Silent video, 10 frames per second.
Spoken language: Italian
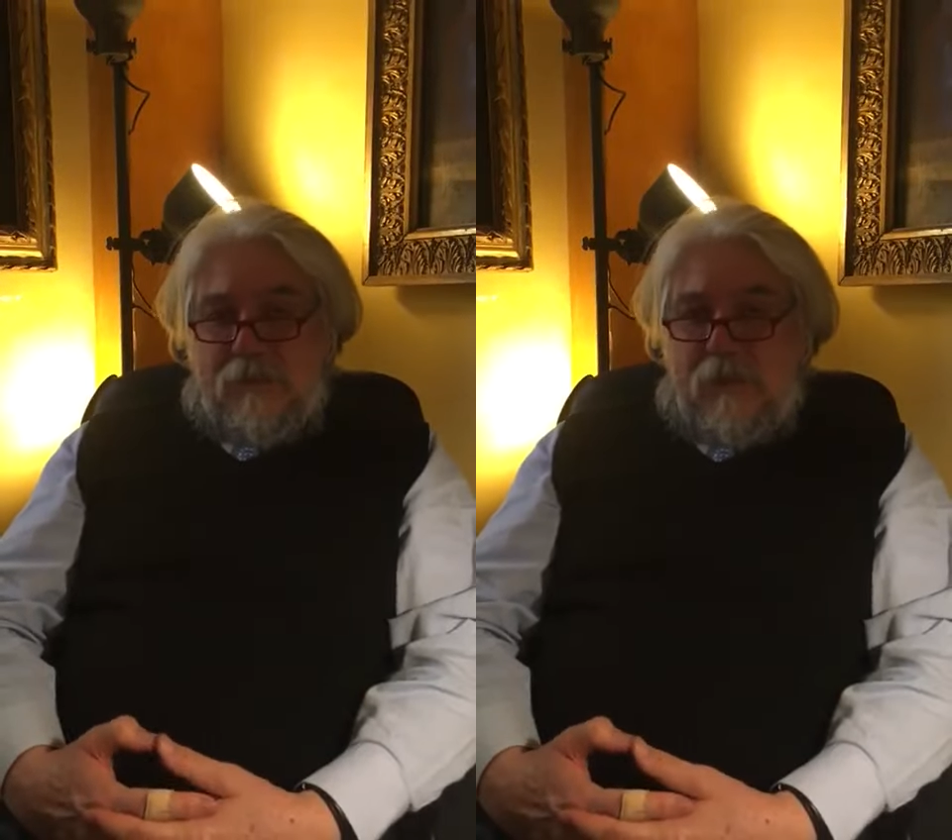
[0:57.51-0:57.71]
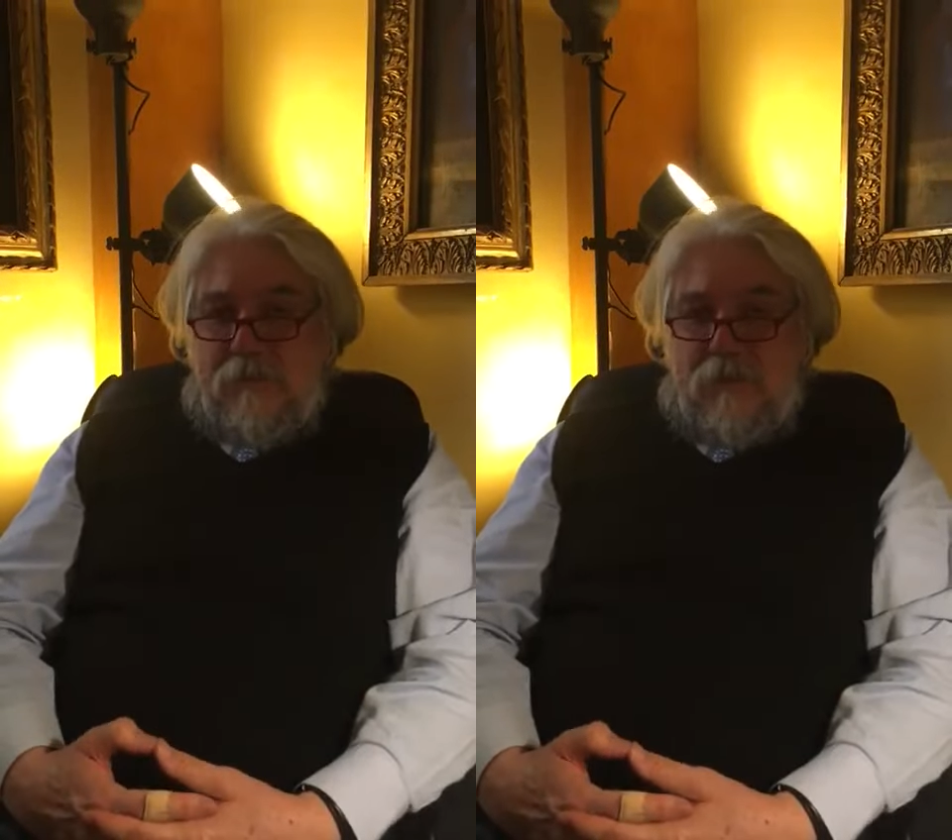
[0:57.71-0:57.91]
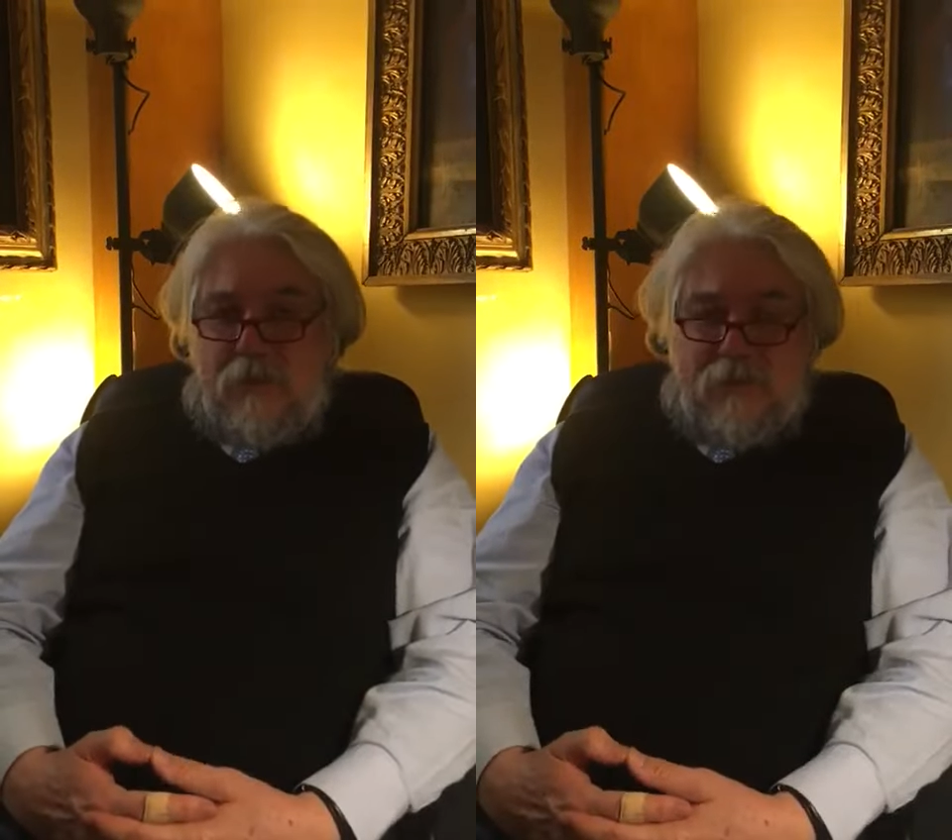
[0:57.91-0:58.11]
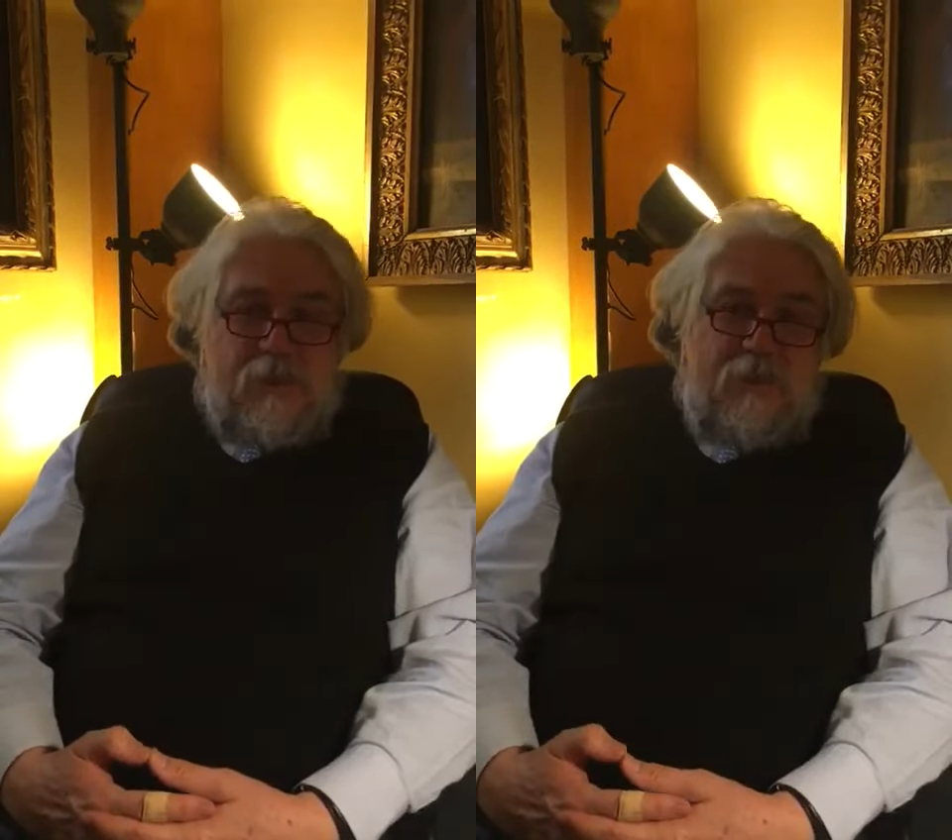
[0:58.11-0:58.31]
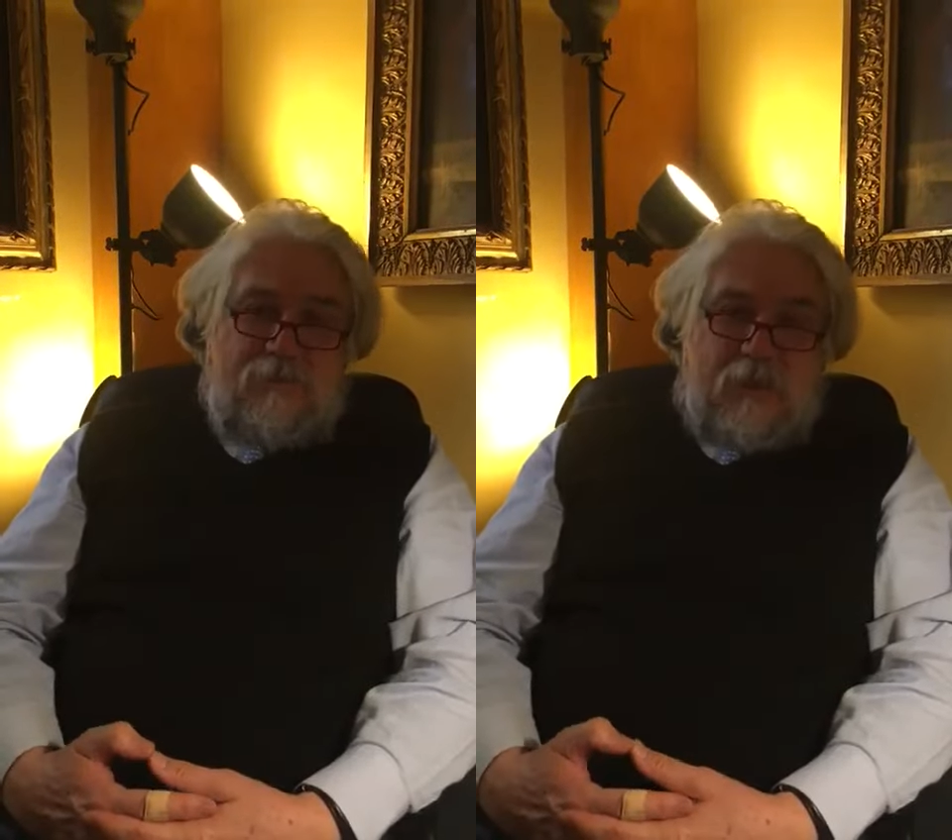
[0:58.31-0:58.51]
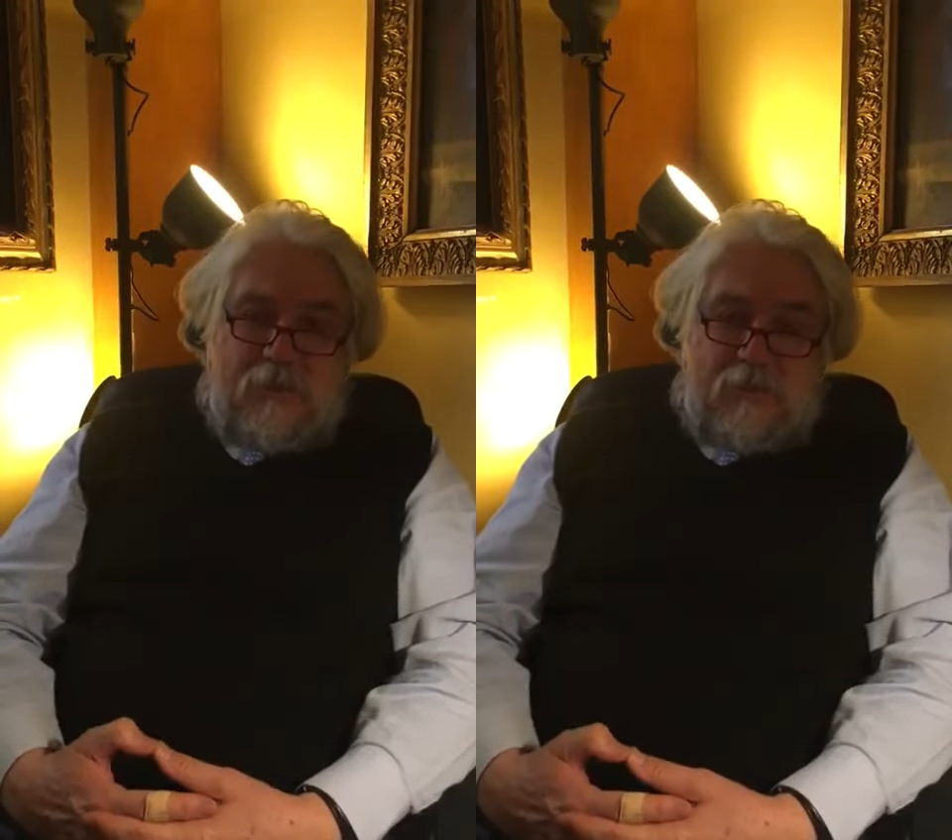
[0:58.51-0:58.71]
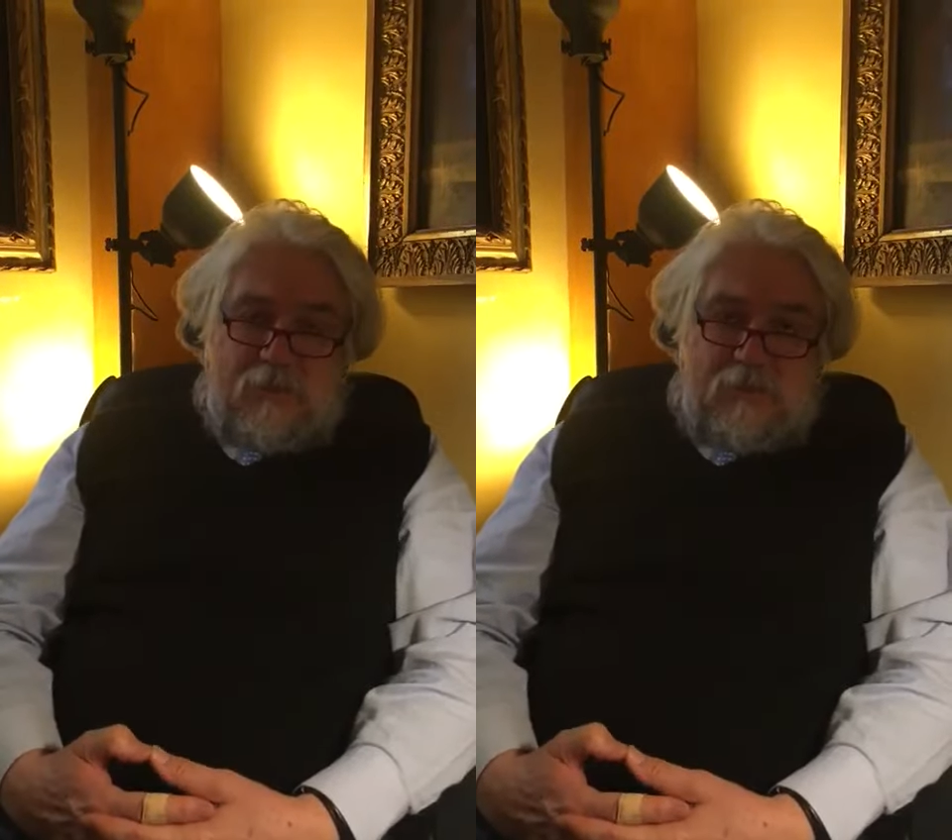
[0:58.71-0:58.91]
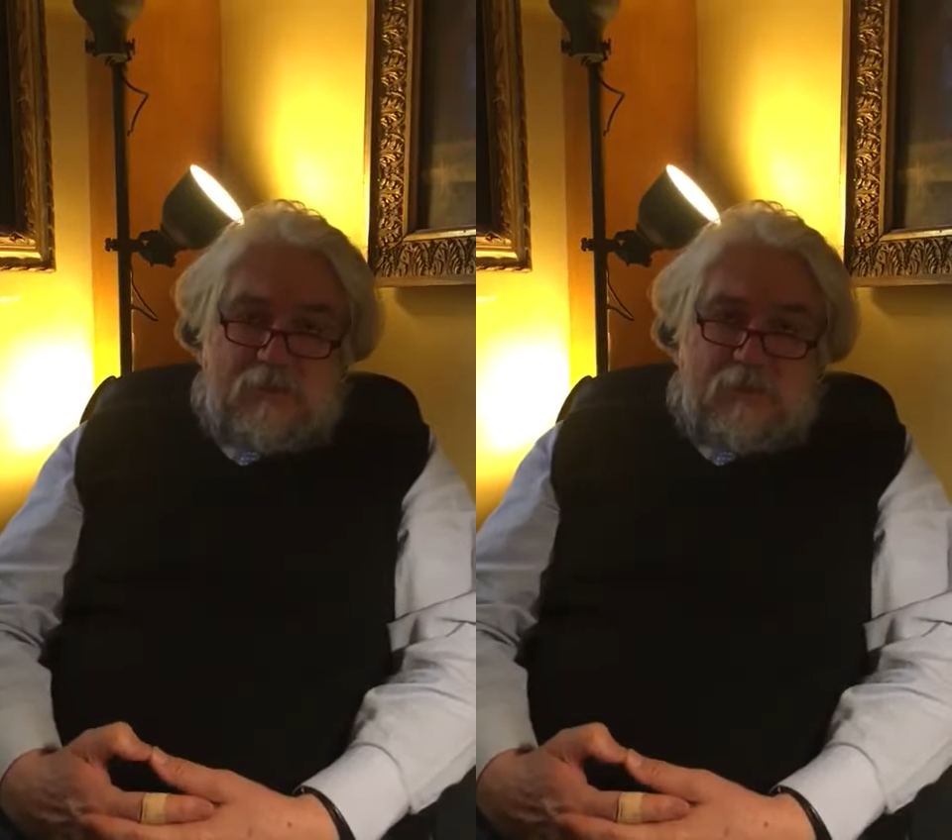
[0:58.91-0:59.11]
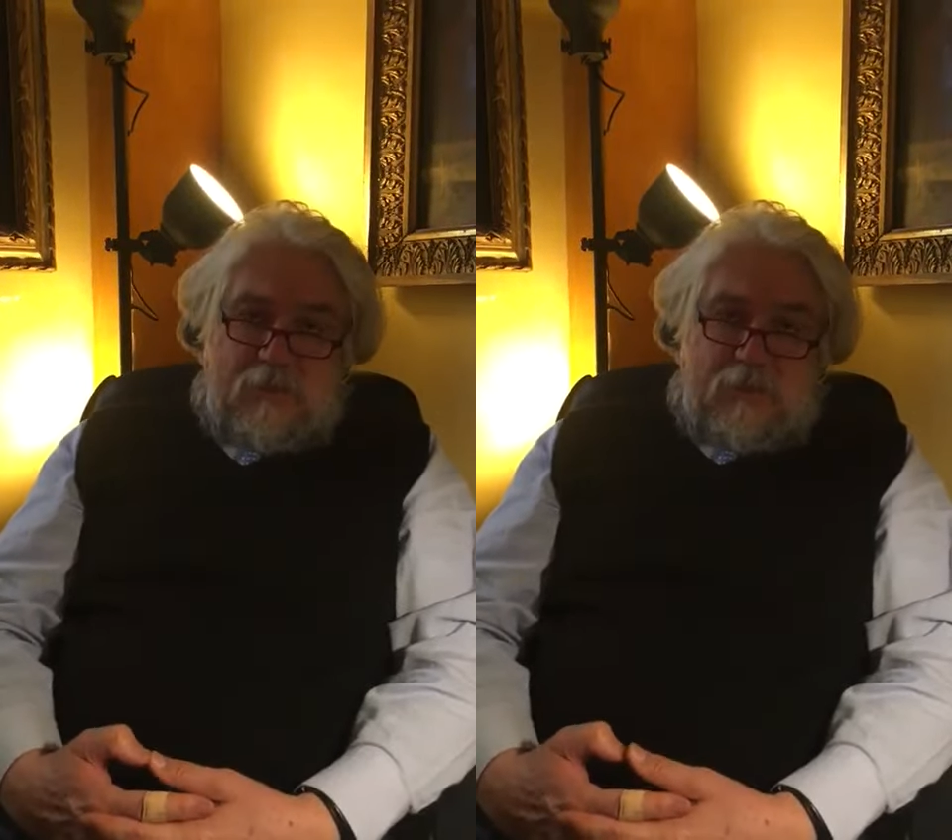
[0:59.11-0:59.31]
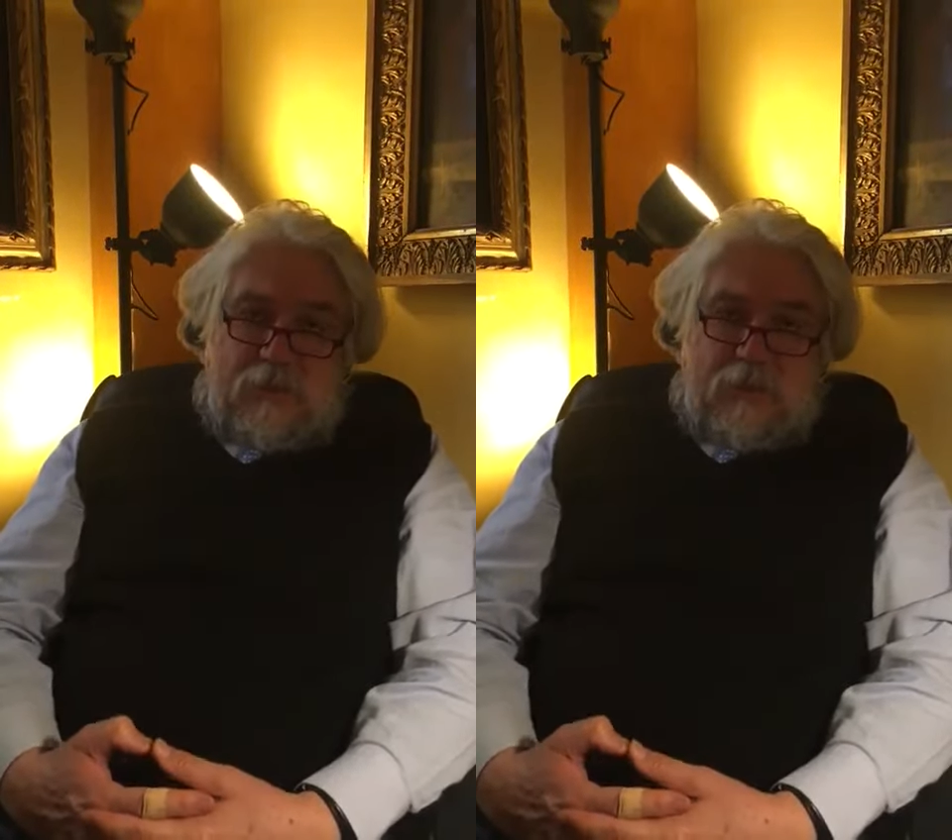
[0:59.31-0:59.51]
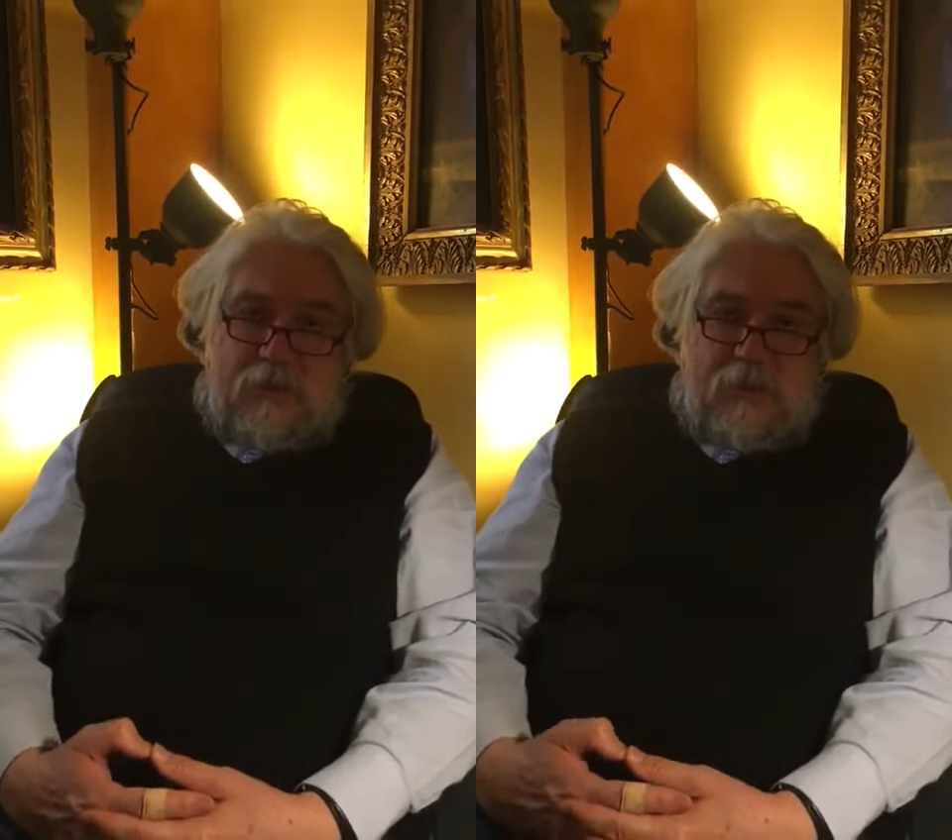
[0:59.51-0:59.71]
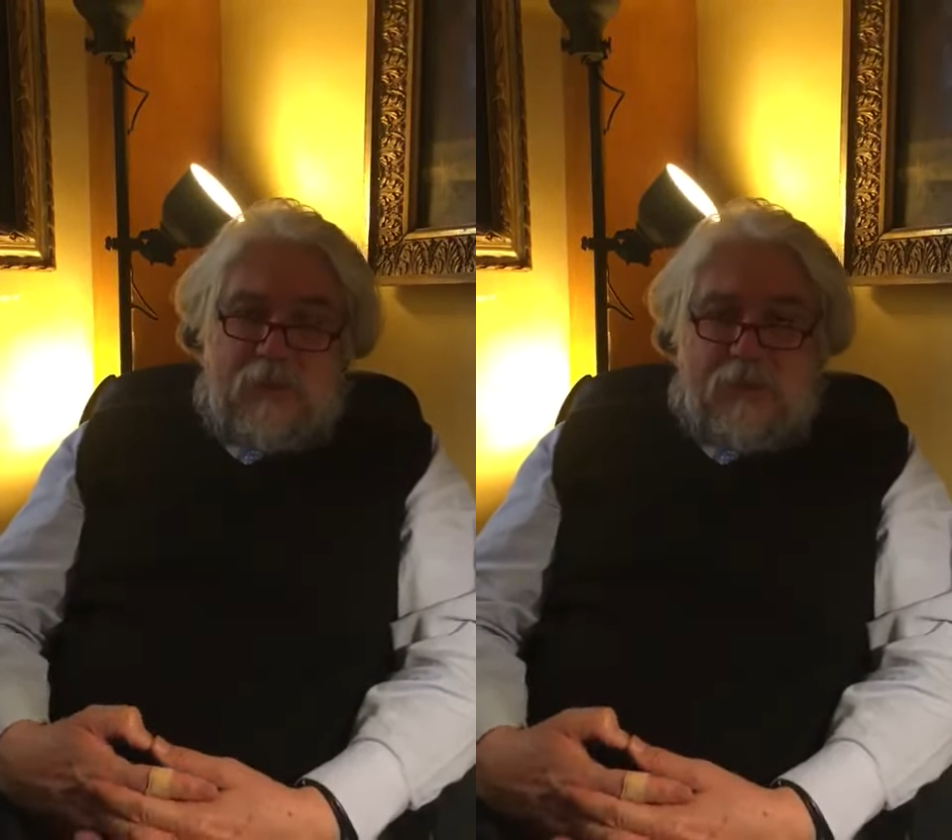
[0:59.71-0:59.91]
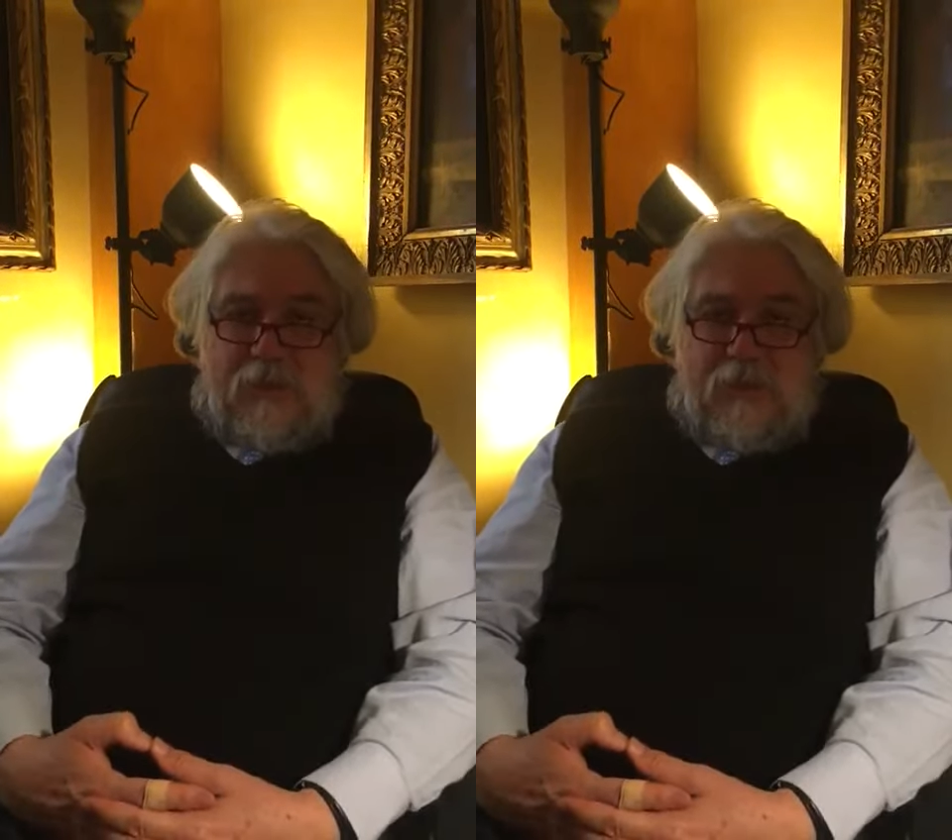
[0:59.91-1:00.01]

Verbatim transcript: siamo esterefatti. Io credo che gli